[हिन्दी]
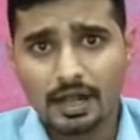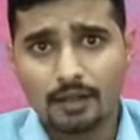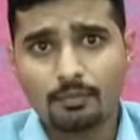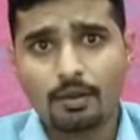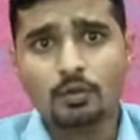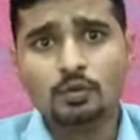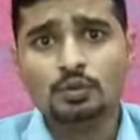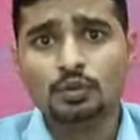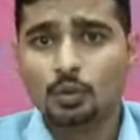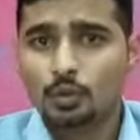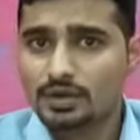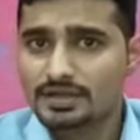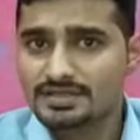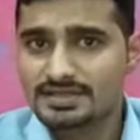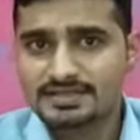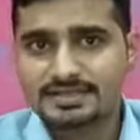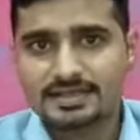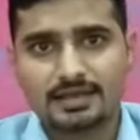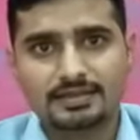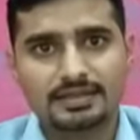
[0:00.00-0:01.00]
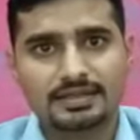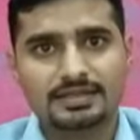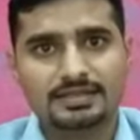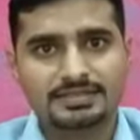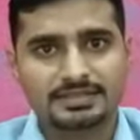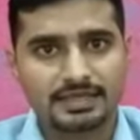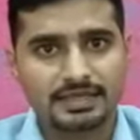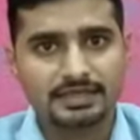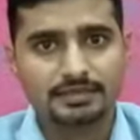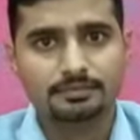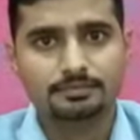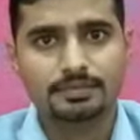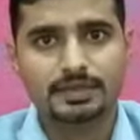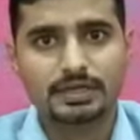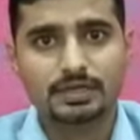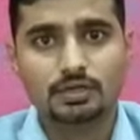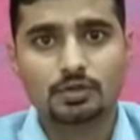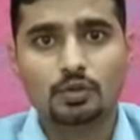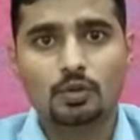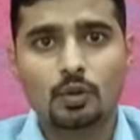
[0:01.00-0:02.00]
अमाउंट थोड़ा सा ज़्यादा लग जाए
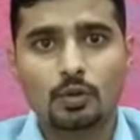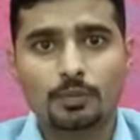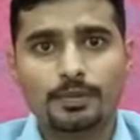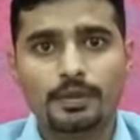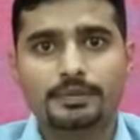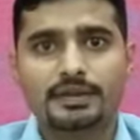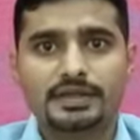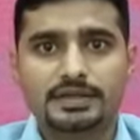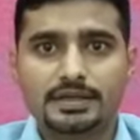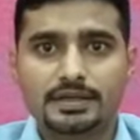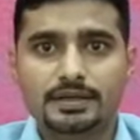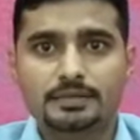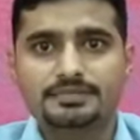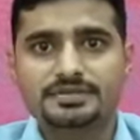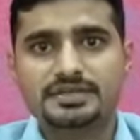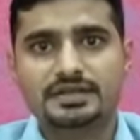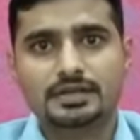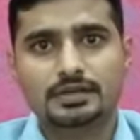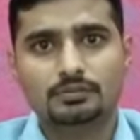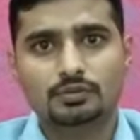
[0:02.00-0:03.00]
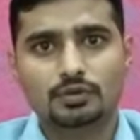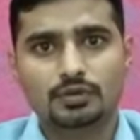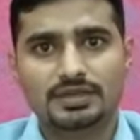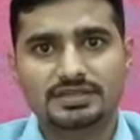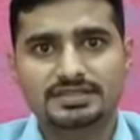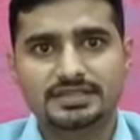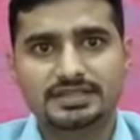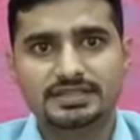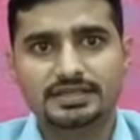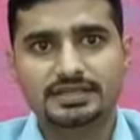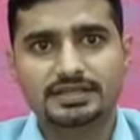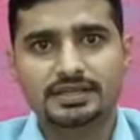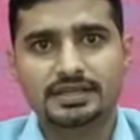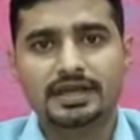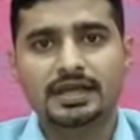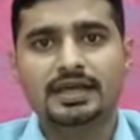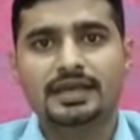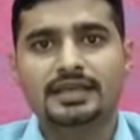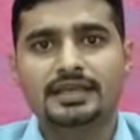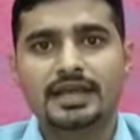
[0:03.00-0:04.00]
बट को पेमेंट कम से कम होना चाहिए
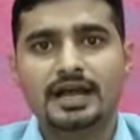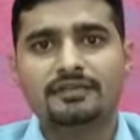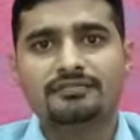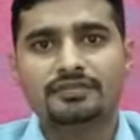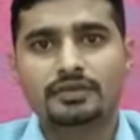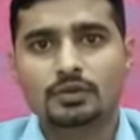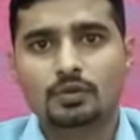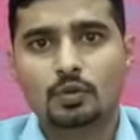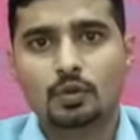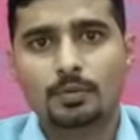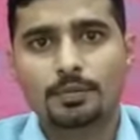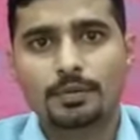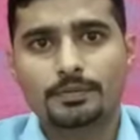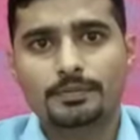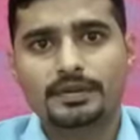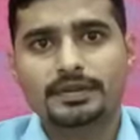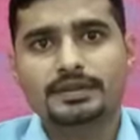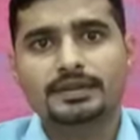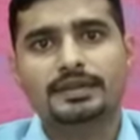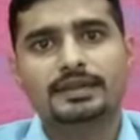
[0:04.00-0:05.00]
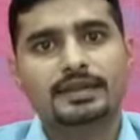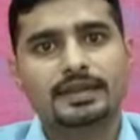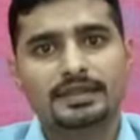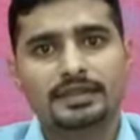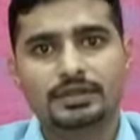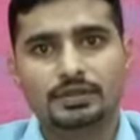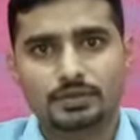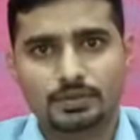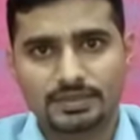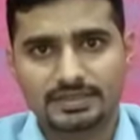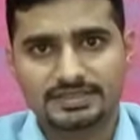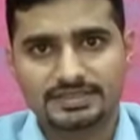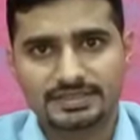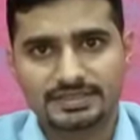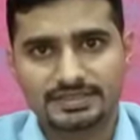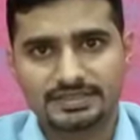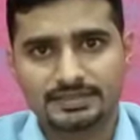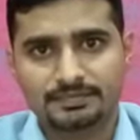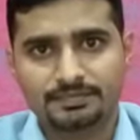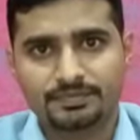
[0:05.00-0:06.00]
या फिर को पेमेंट नहीं होना
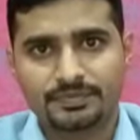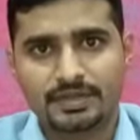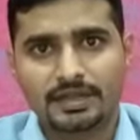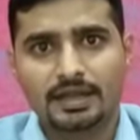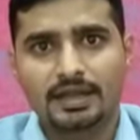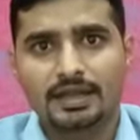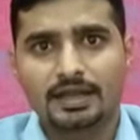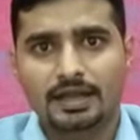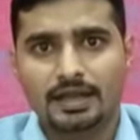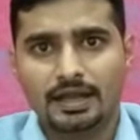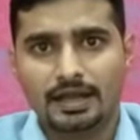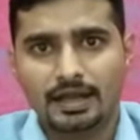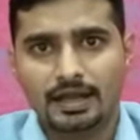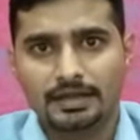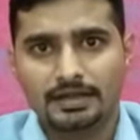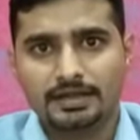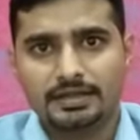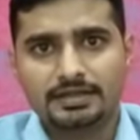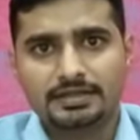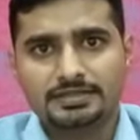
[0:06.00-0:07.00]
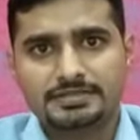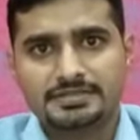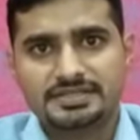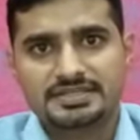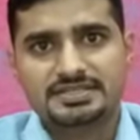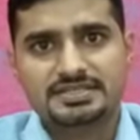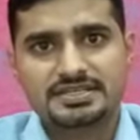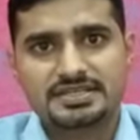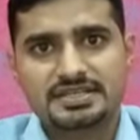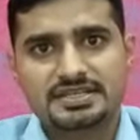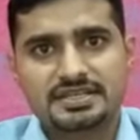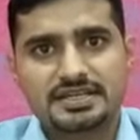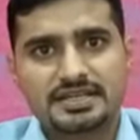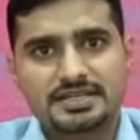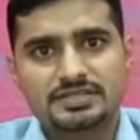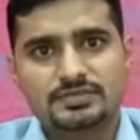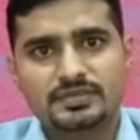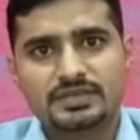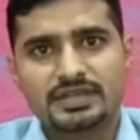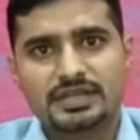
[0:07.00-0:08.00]
चाहिए अंडर सिक्सटी की
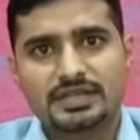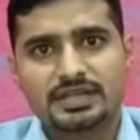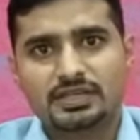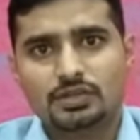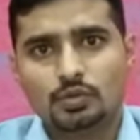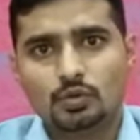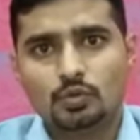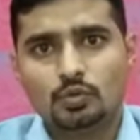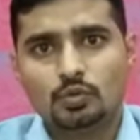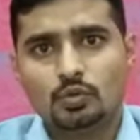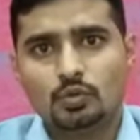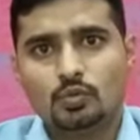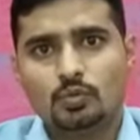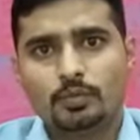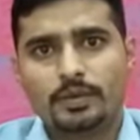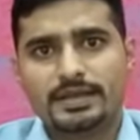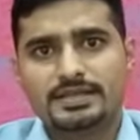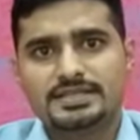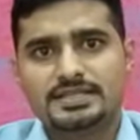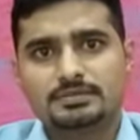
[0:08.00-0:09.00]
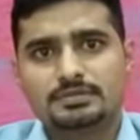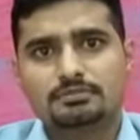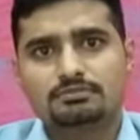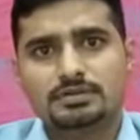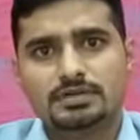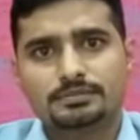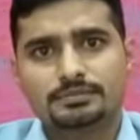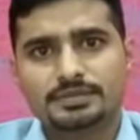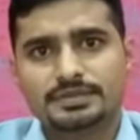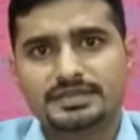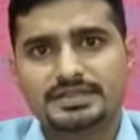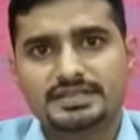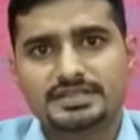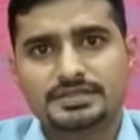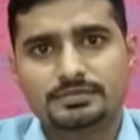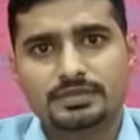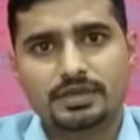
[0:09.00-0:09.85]
एज में देखें तो मैक्सिमम कंपनीज